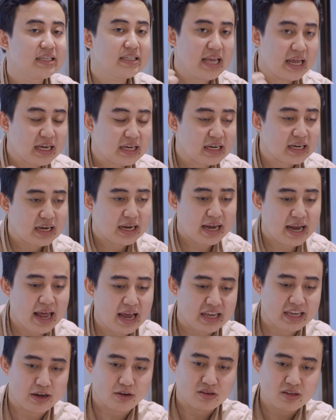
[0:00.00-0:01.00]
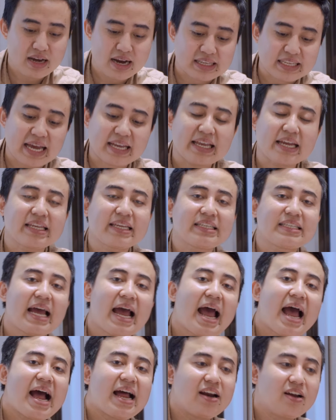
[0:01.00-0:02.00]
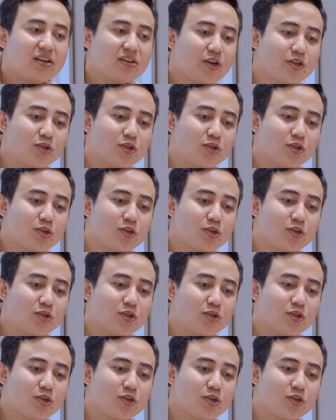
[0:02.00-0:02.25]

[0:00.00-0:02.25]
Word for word: thứ nhất là kiểu như là chà chà chà chà nói,